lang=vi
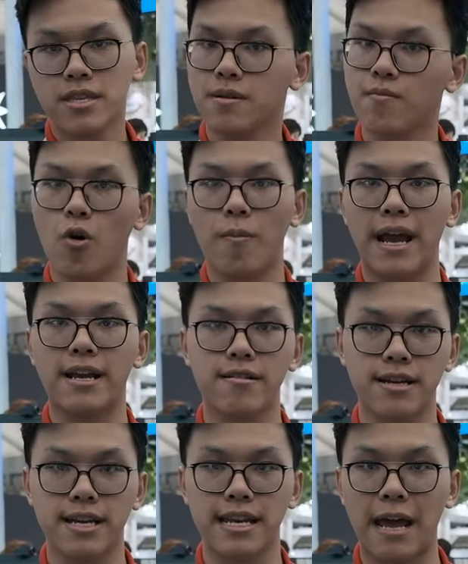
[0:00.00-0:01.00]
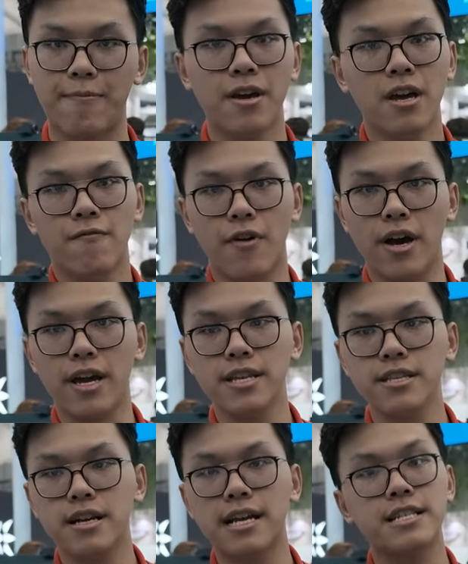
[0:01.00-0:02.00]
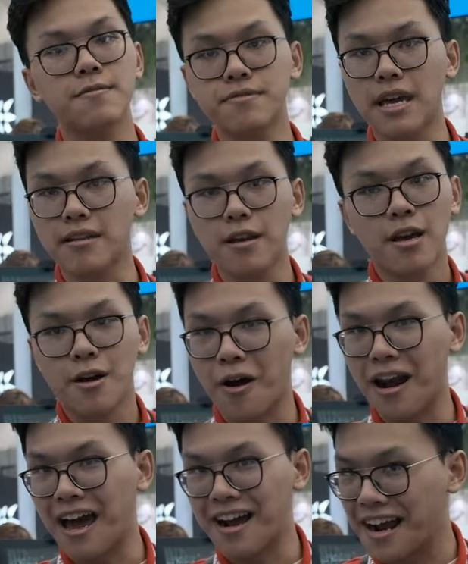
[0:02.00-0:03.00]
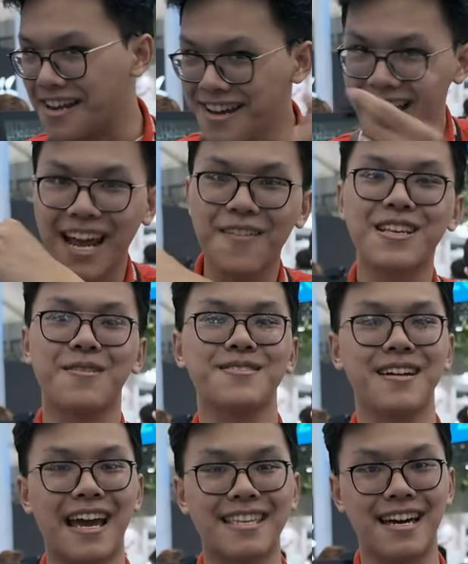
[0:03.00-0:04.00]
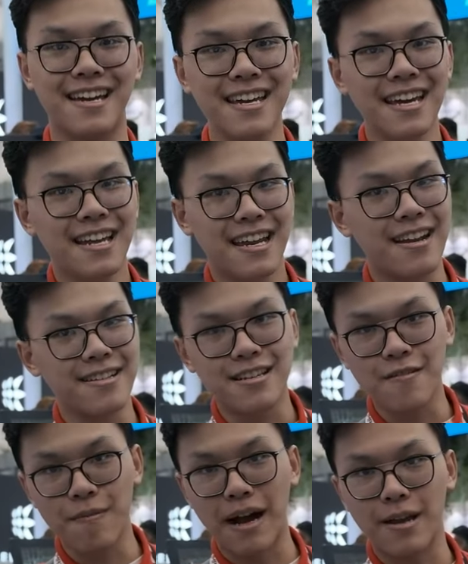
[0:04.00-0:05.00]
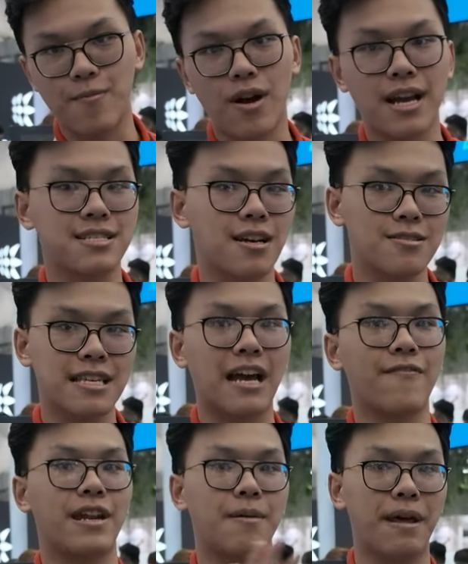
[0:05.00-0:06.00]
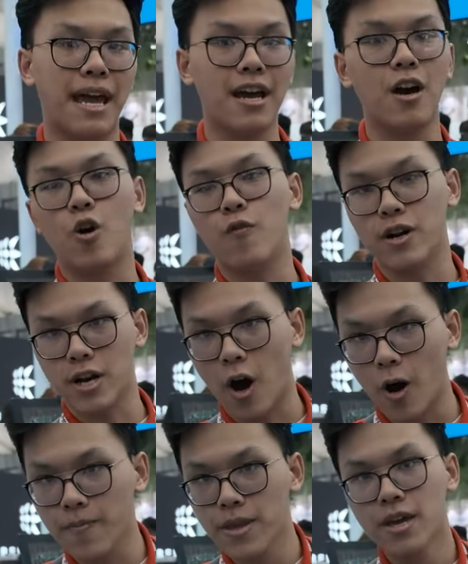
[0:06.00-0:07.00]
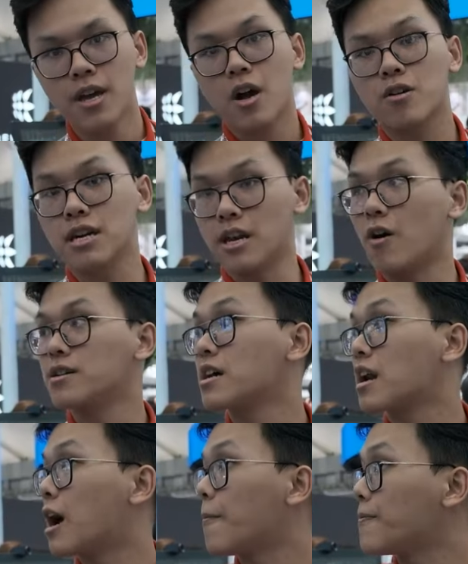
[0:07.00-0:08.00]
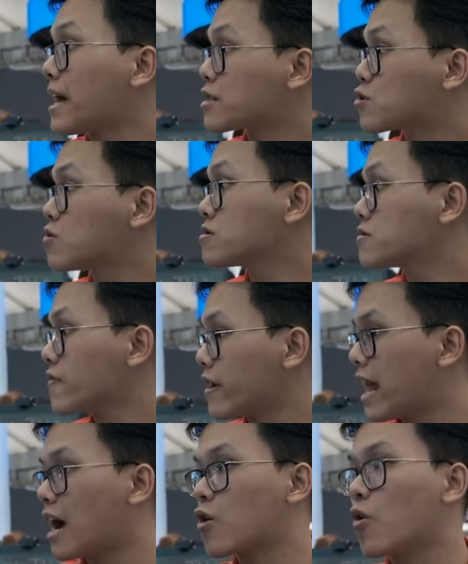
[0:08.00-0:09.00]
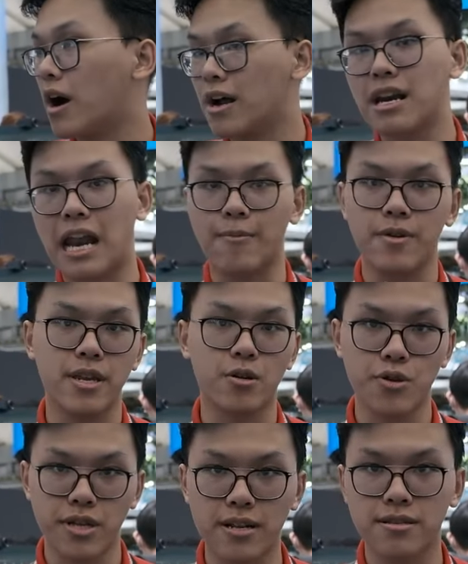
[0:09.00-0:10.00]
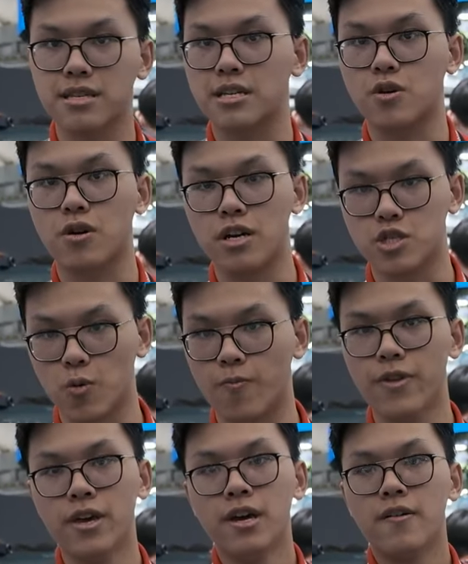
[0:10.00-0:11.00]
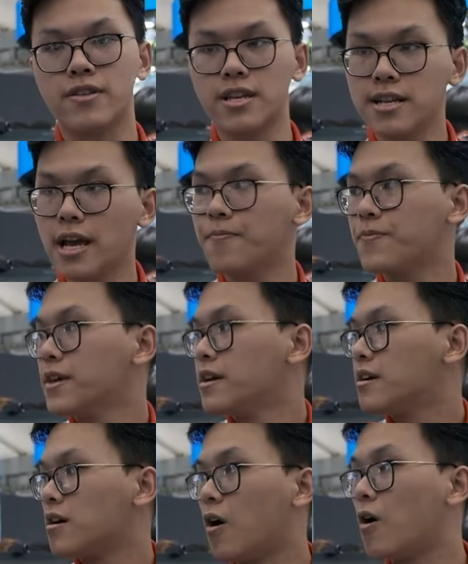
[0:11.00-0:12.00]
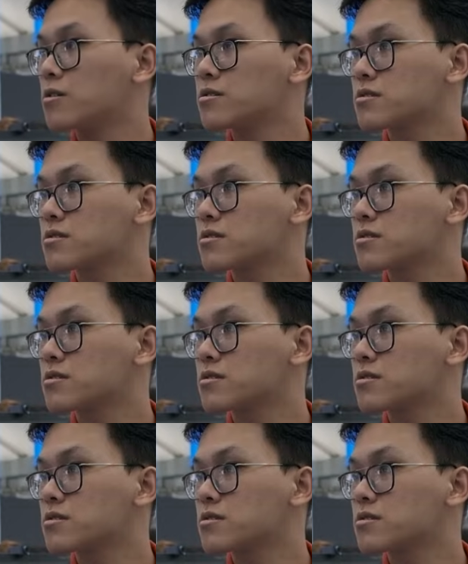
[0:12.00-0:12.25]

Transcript: những bộ máy cực kỳ đẹp với những cái chipset gọi là gần như anh em chả bao giờ nghe thấy, đã được trưng bày một cách rõ ràng và đẹp đẽ ở khu vực đó. Có thể nói rằng là Asus vẫn đang cố gắng làm những điều tốt nhất dành cho người dùng, và tất nhiên họ